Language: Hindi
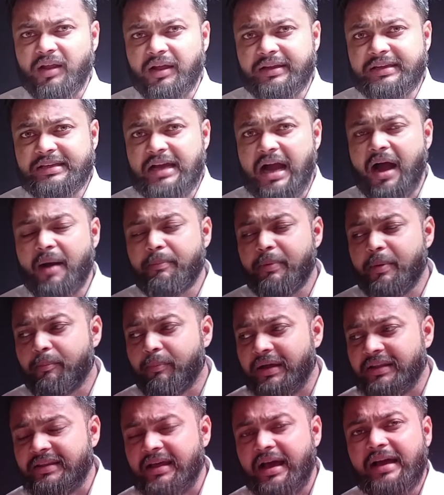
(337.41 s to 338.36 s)
यहाँ पे
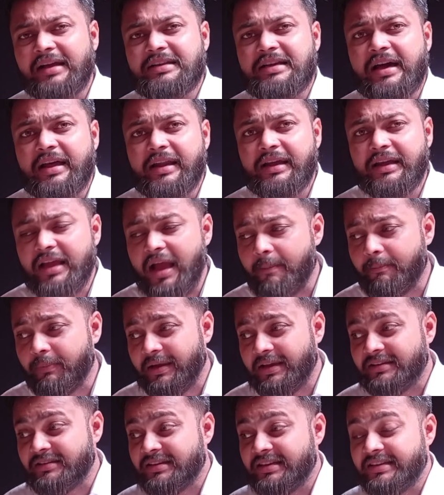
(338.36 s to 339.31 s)
बताया जा रहा है कि आप
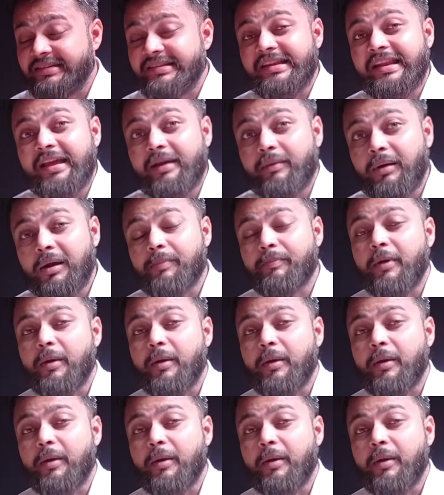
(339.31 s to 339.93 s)
किस किस लेवल